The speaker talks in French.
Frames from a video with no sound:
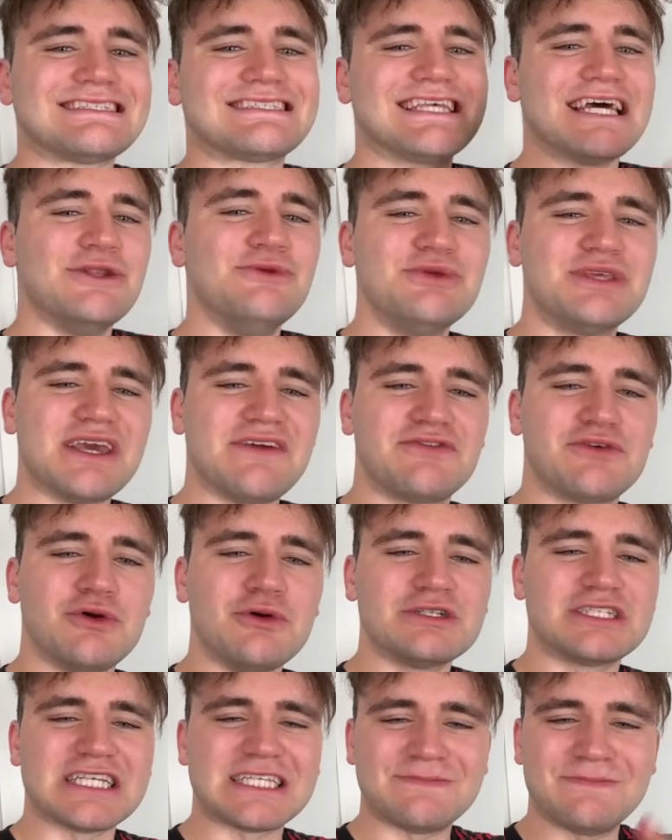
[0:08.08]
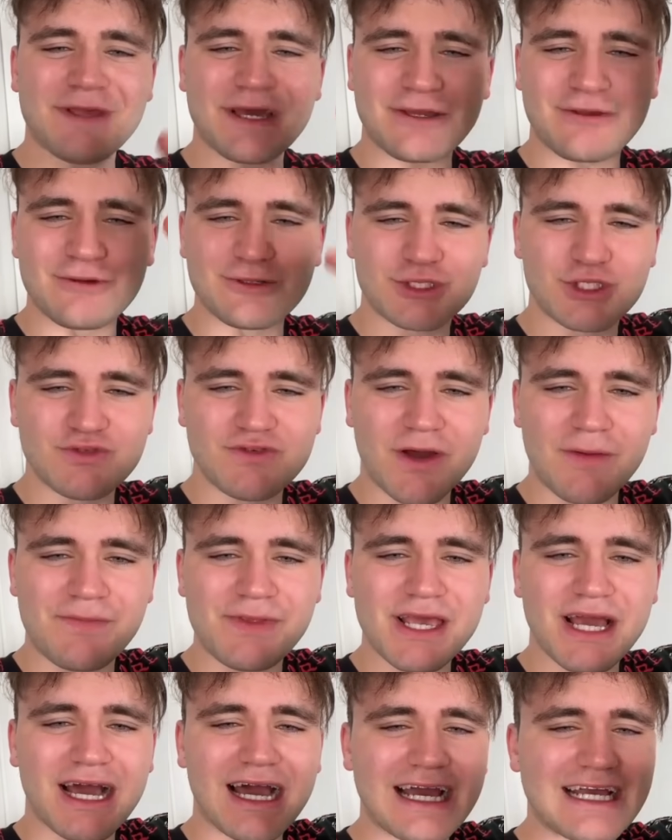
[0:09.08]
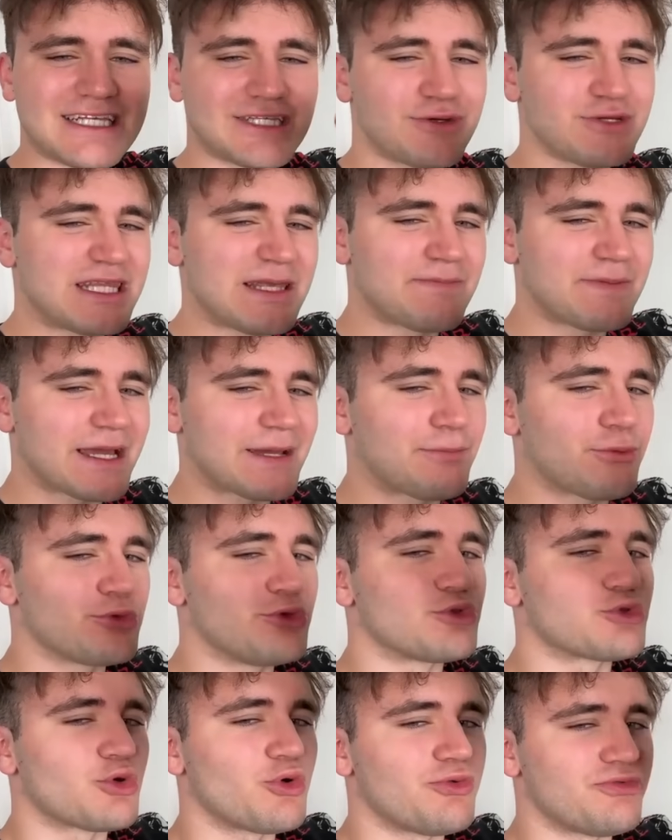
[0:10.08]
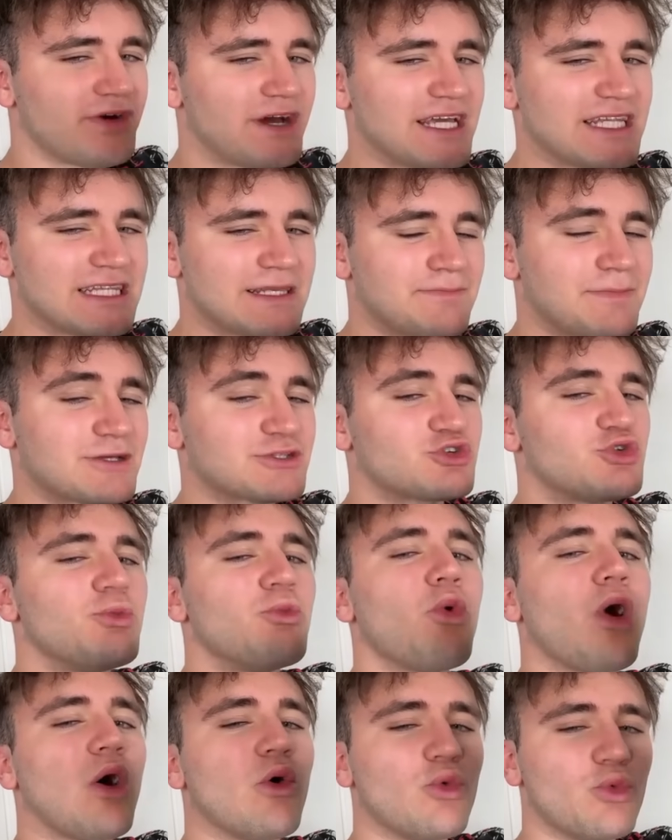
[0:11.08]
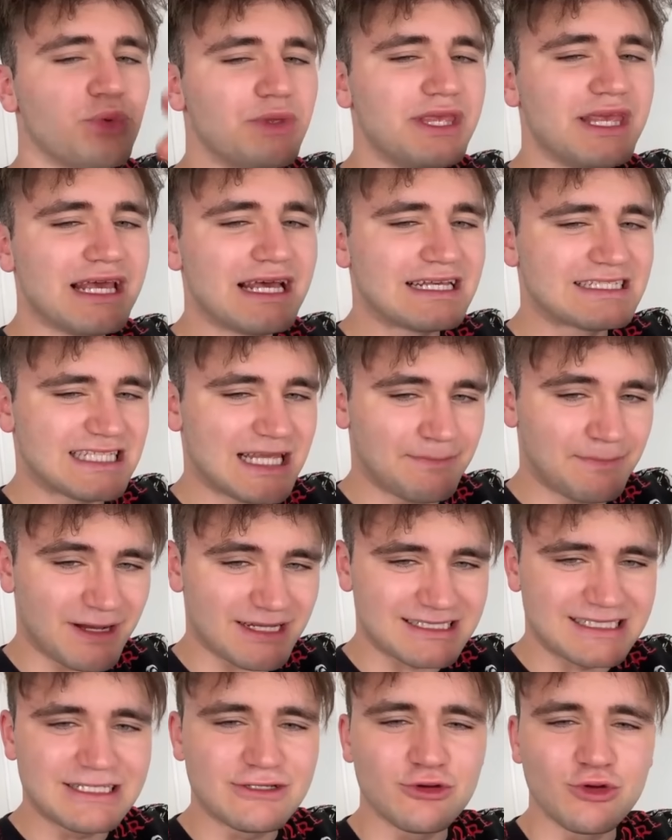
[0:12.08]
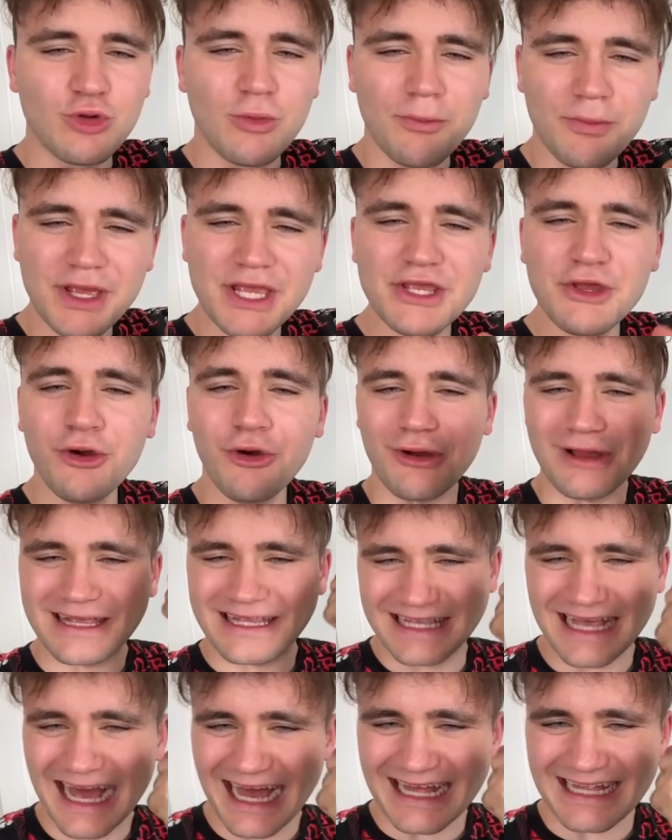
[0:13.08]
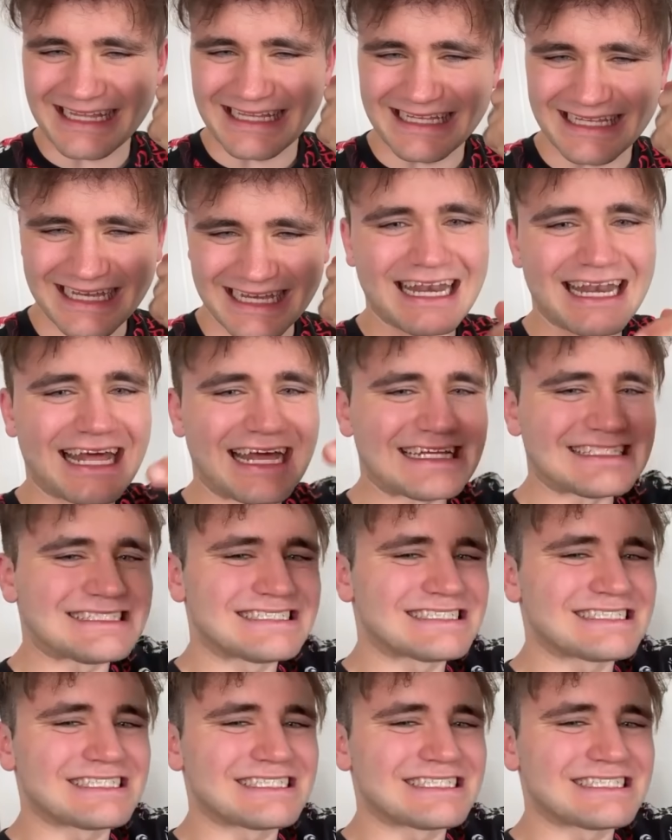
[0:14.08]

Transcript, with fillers: Salut Kefko, j'espère que tu vas bien. Est-ce que t'es prêt pour notre fight Parce que moi, oui, c'est parti que le meilleur gagne. Let's